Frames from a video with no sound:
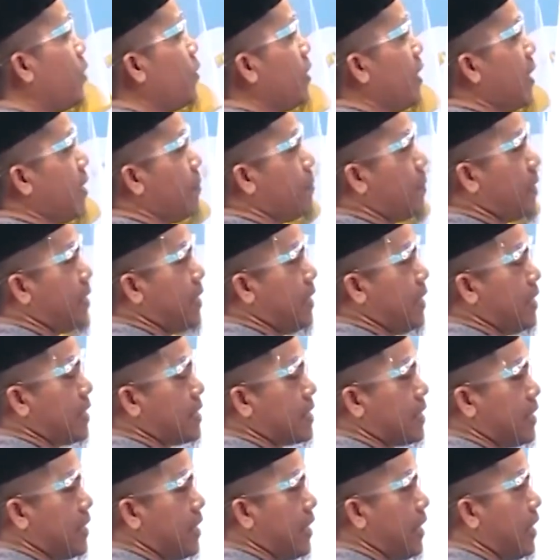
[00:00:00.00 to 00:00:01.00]
dia berdiri
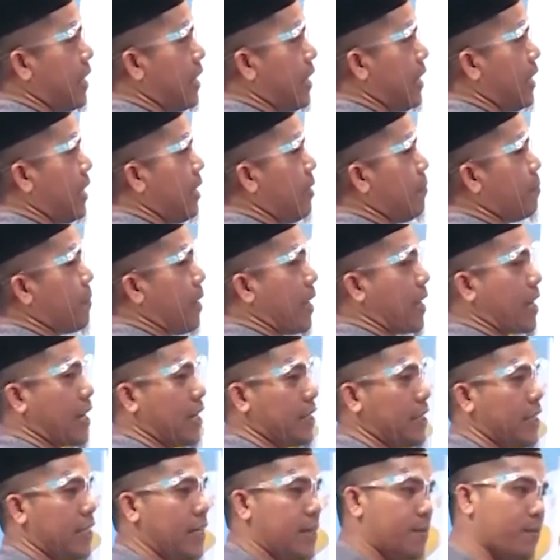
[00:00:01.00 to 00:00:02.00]
sendiri,
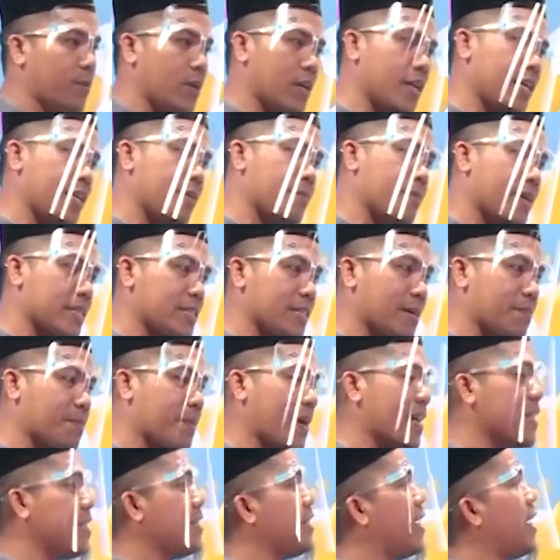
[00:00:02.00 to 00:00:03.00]
maka tidak boleh dibaca
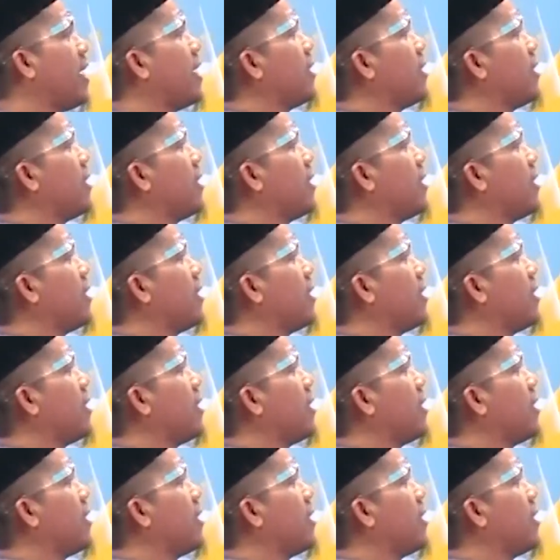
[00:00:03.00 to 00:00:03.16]
panjang.